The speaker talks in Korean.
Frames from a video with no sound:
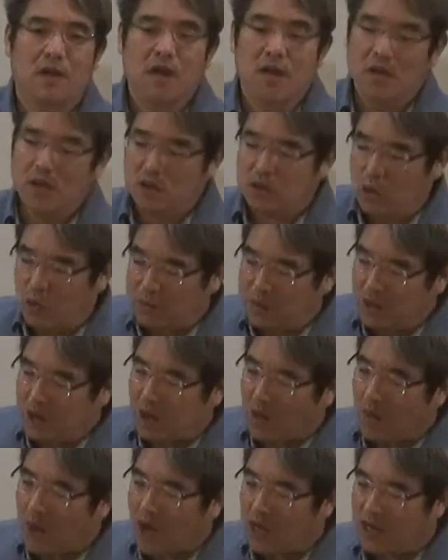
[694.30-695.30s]

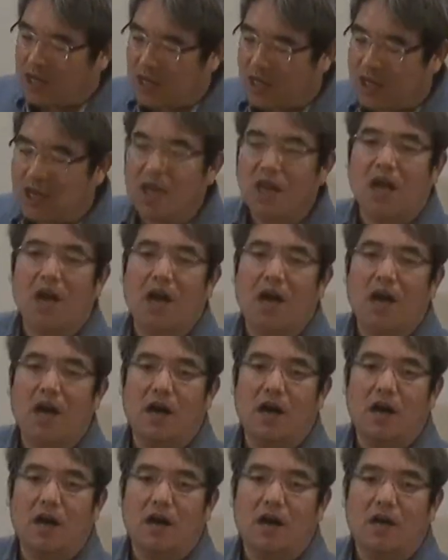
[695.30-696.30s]
소비가 왕이
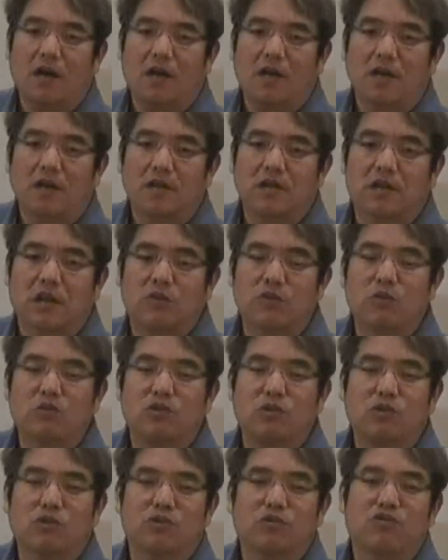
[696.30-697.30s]
되니까
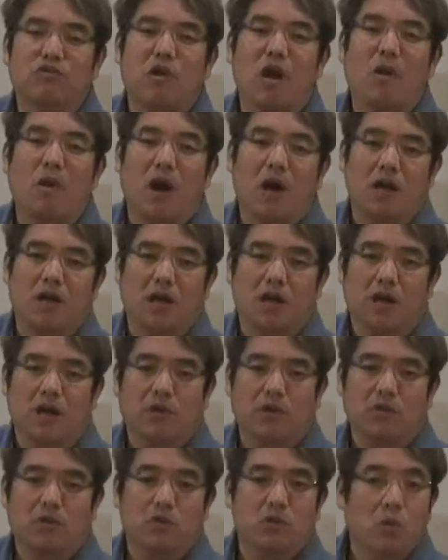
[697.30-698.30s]
자동적으로 누가 왕이에요?
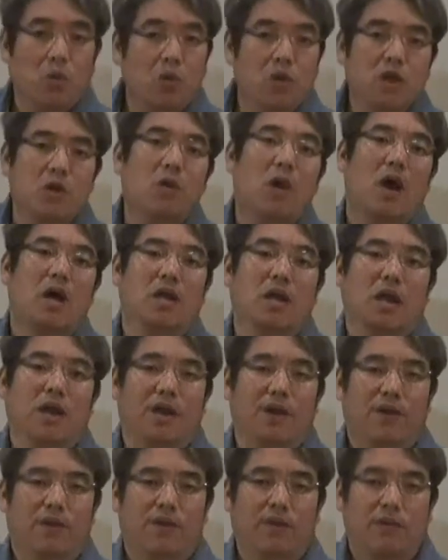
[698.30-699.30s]
돈이
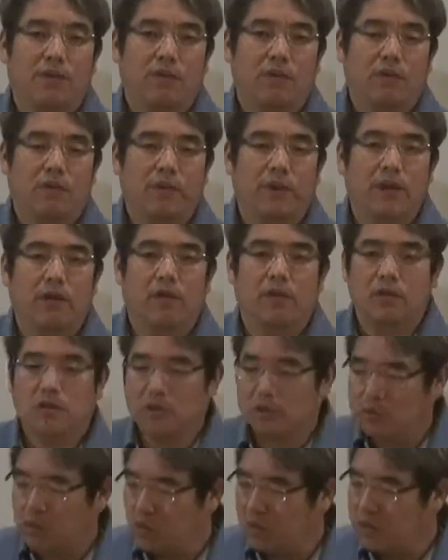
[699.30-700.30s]
왕이에요. 왜요?
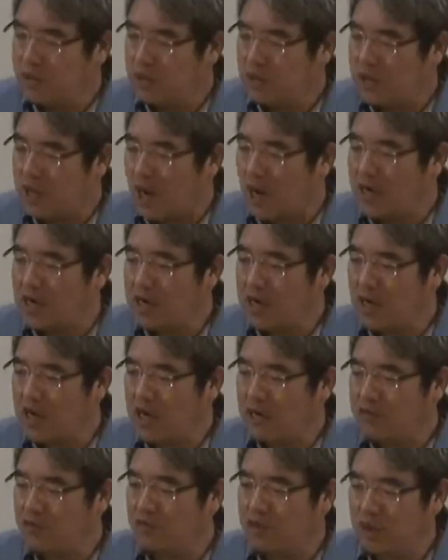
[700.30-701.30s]
그 소비를 가능하게
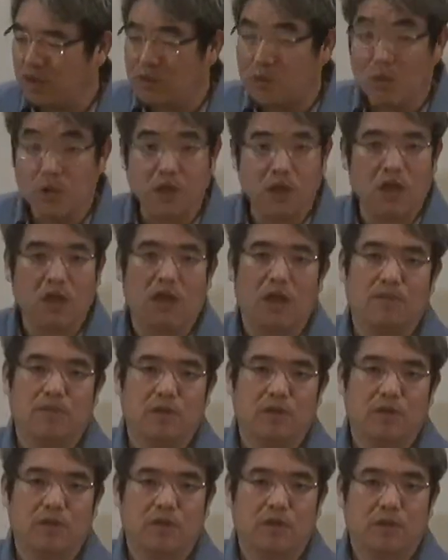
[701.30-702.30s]
해주는 게 돈이기
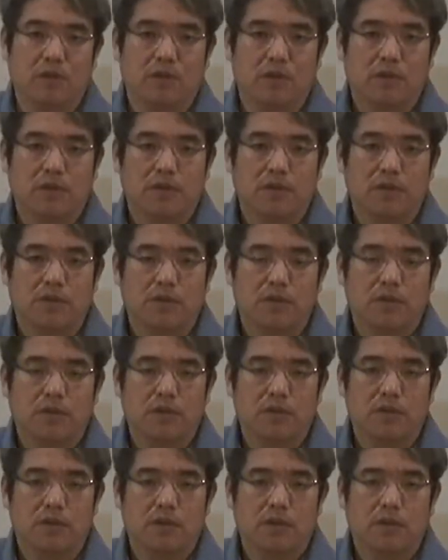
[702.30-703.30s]
때문이죠.
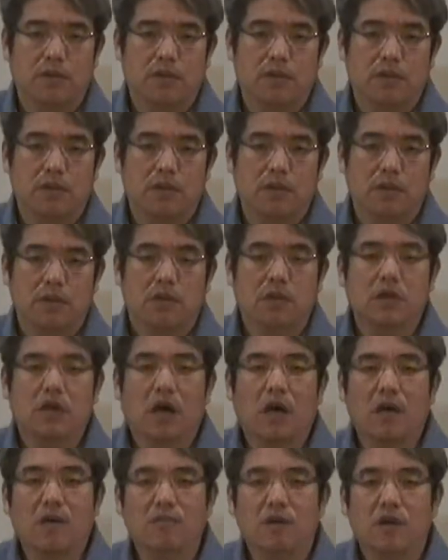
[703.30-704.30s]
그래서
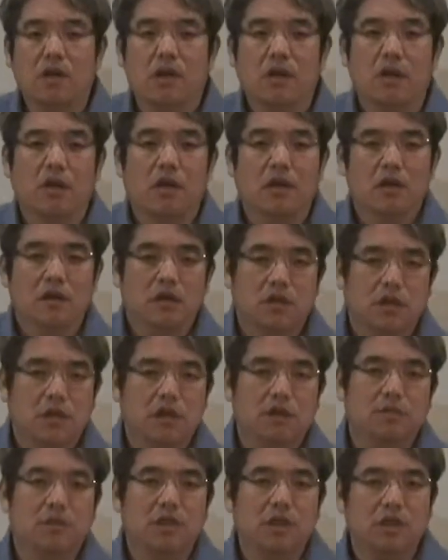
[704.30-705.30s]
사람들이
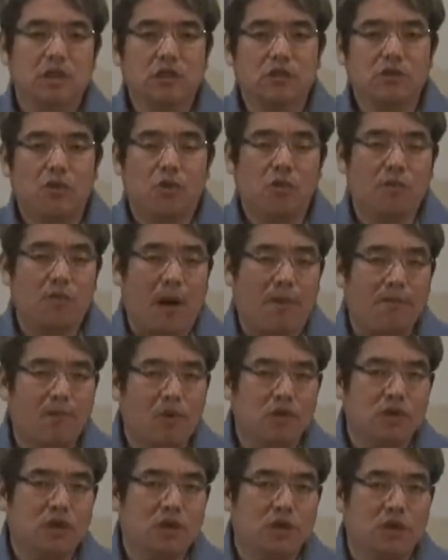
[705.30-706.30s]
지금 신종
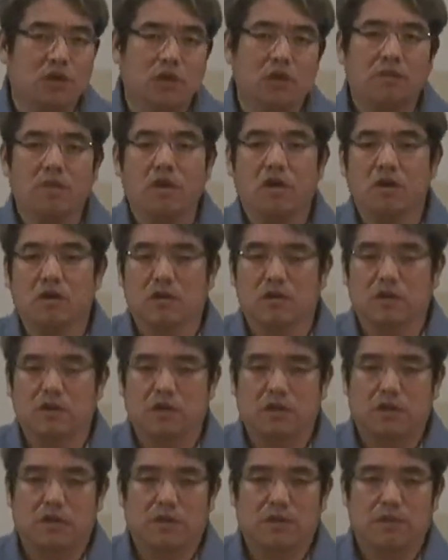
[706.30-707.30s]
만몬신을 섬기는 것이죠.